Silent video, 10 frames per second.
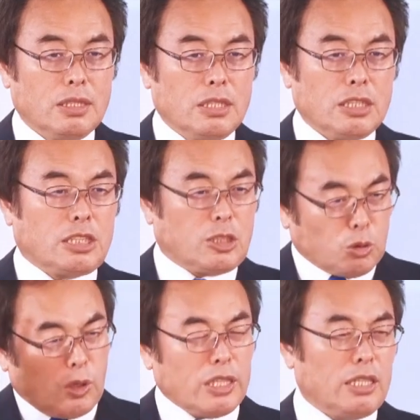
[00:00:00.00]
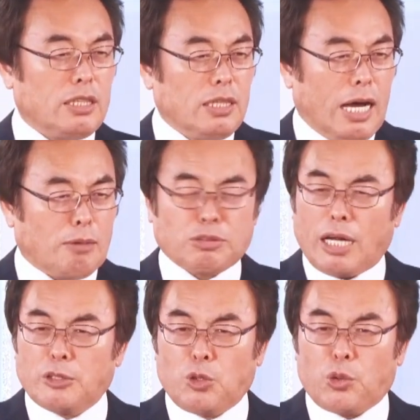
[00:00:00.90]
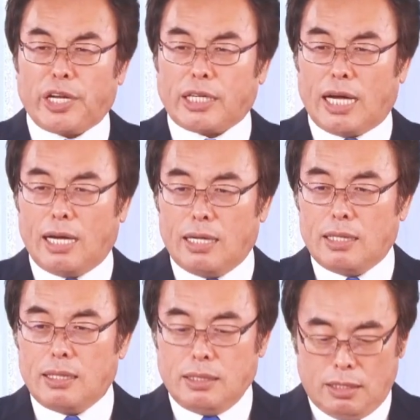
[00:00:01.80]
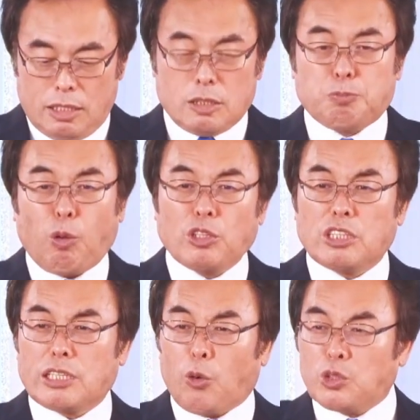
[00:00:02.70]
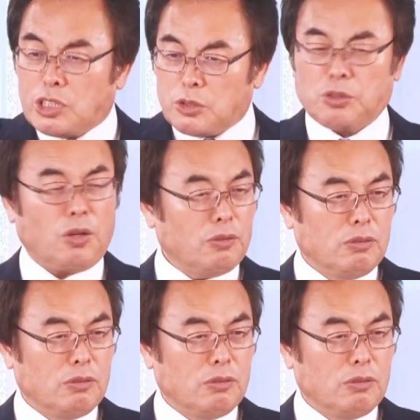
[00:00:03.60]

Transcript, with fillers: しつこい油の汚れがスポンジで落ちるの